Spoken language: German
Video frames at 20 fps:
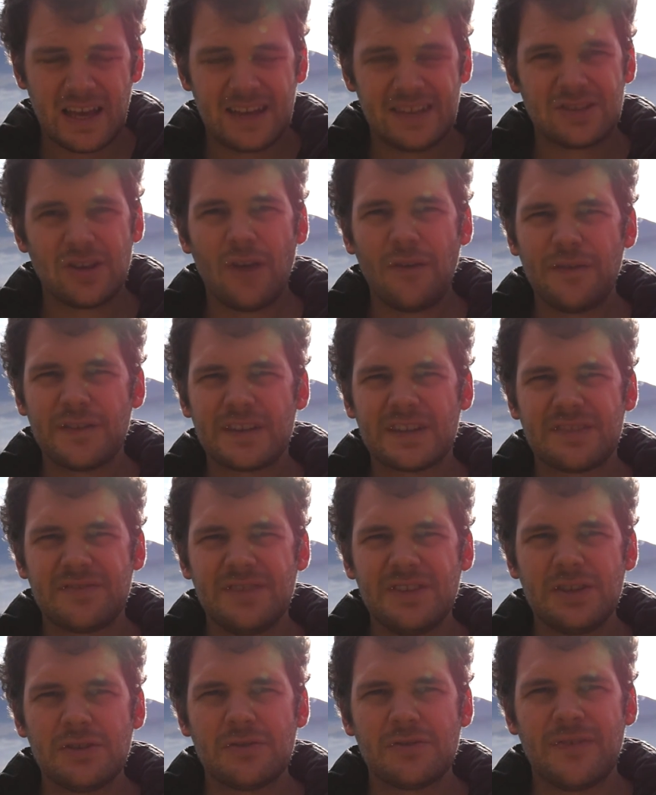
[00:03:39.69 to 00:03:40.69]
Ich hoffe, das
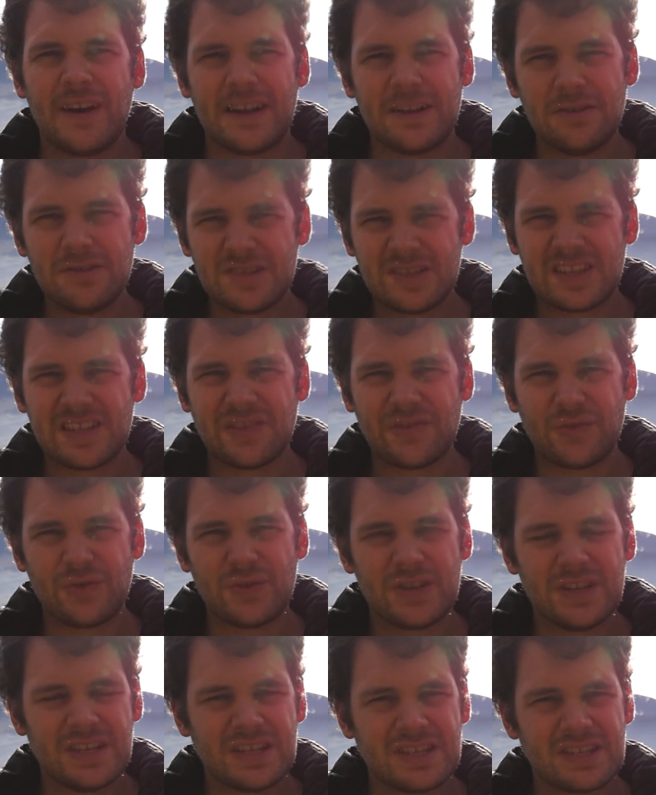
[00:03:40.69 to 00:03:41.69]
Video war nützlich
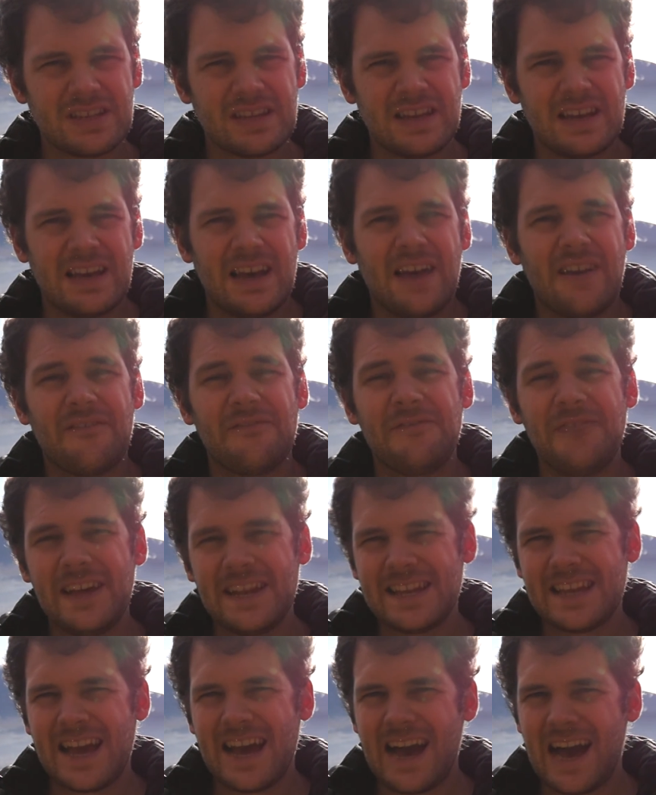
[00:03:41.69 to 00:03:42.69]
für dich.
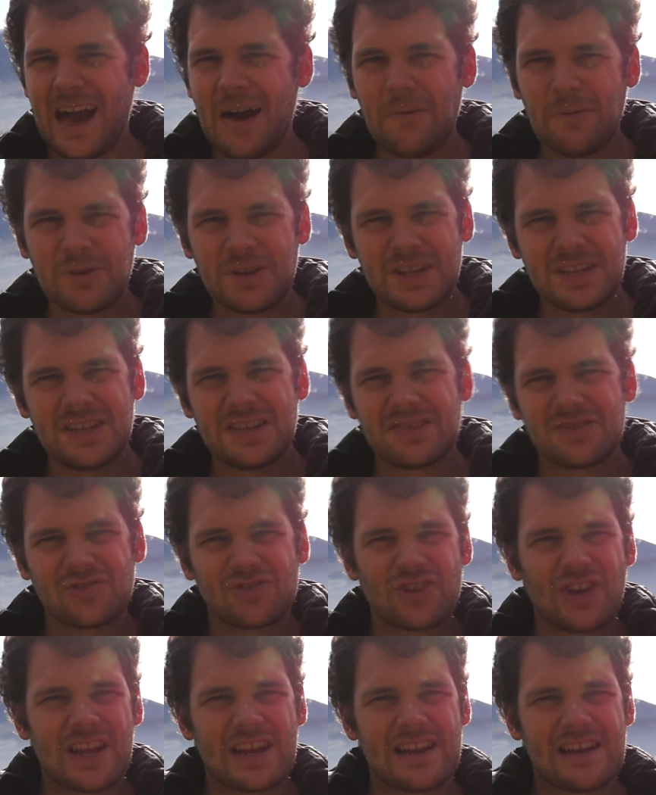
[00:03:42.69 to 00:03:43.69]
Wenn ja, abonniere diesen
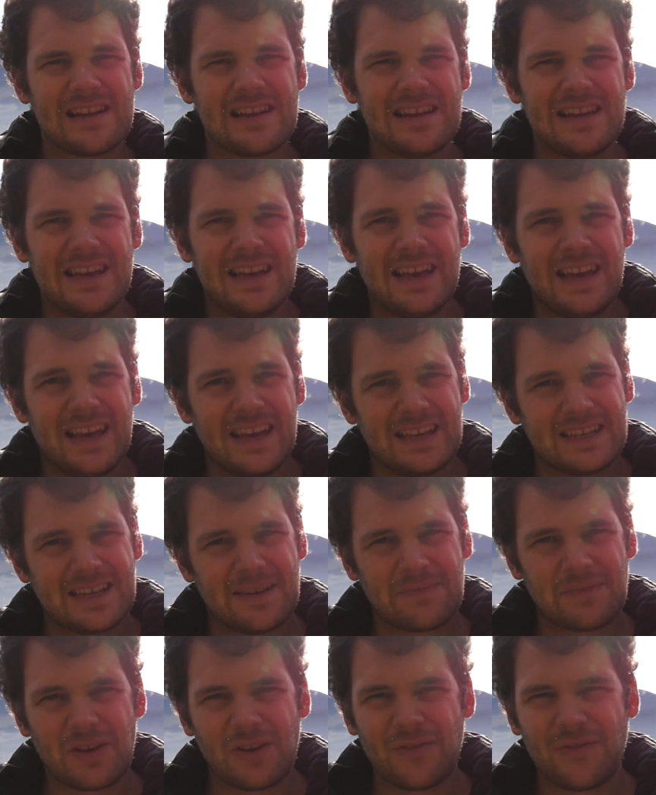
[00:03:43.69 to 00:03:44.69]
Channel. Ich
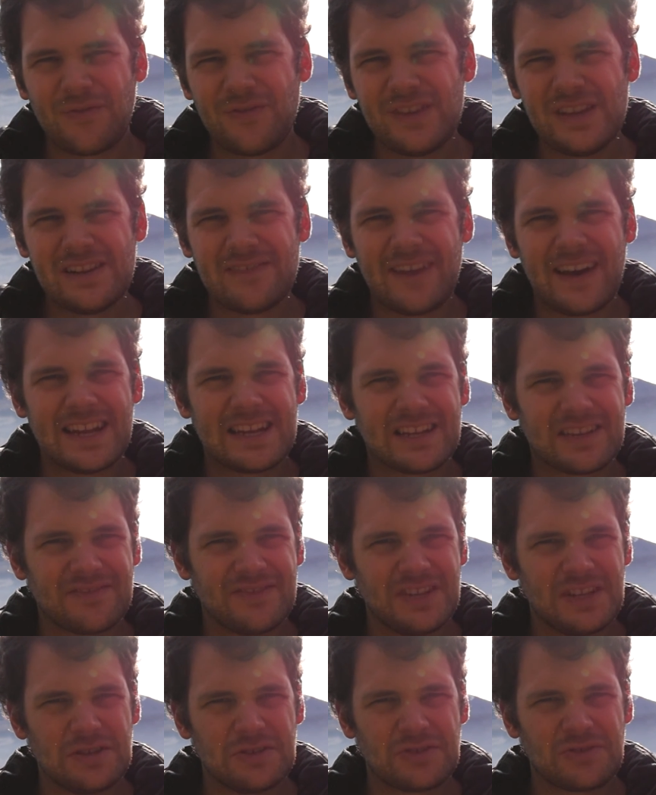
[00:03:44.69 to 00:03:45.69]
habe noch viele weitere
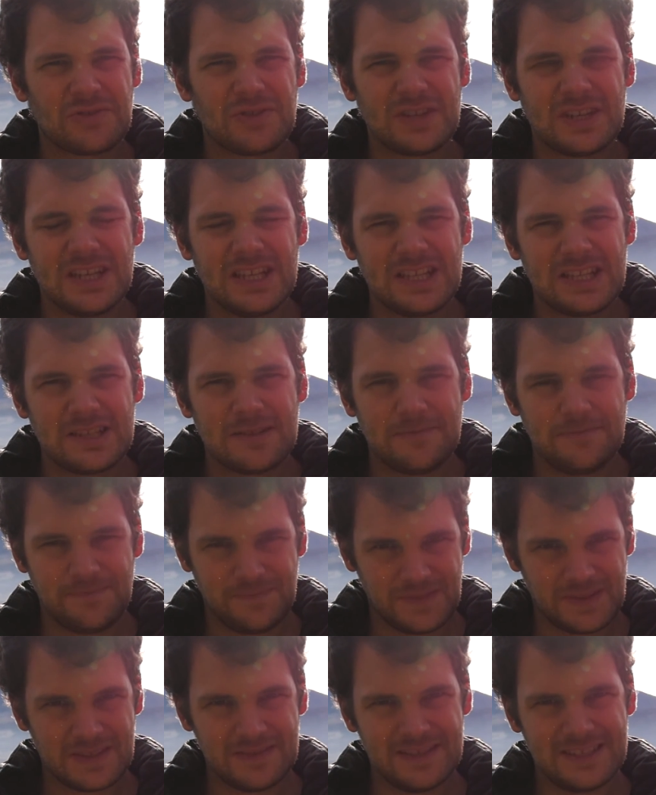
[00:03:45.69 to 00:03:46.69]
Videos für dich.
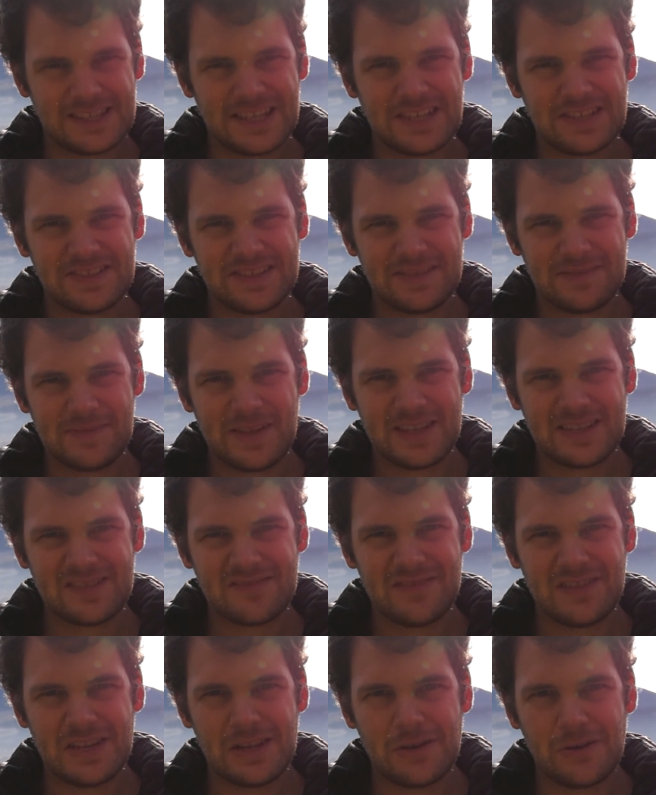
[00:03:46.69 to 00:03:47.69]
Wir sehen uns im
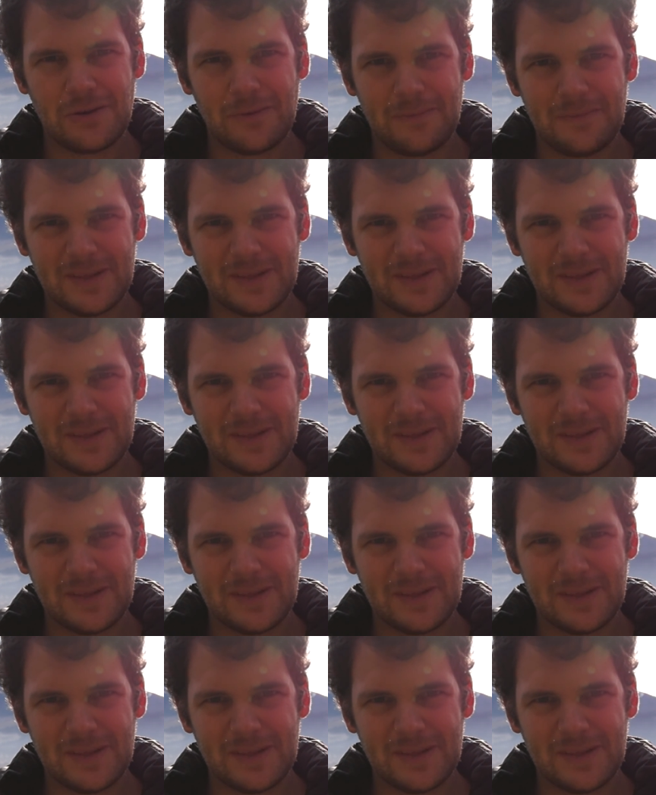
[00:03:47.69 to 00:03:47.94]
nächsten Video.